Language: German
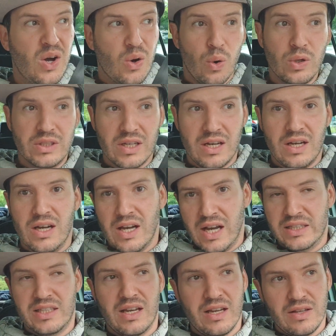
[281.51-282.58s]
Oder
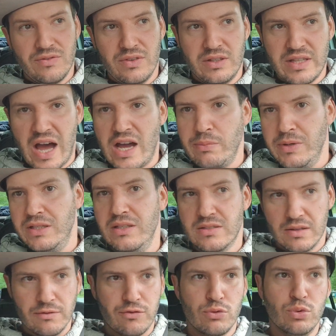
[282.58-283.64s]
hat er nach mir die
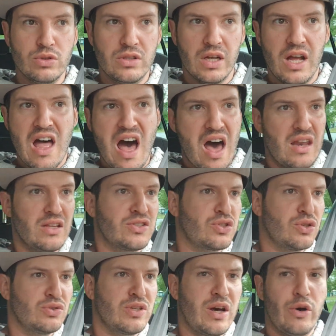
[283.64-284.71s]
Sintflut alles
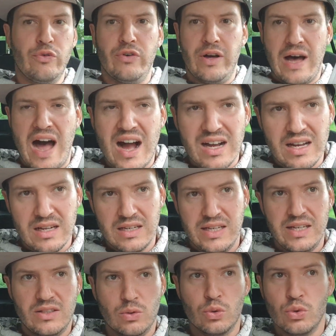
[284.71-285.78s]
schon darauf
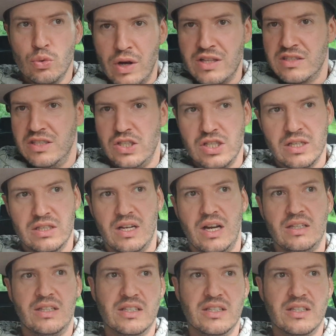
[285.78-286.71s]
angelegt und nur an sich gedacht,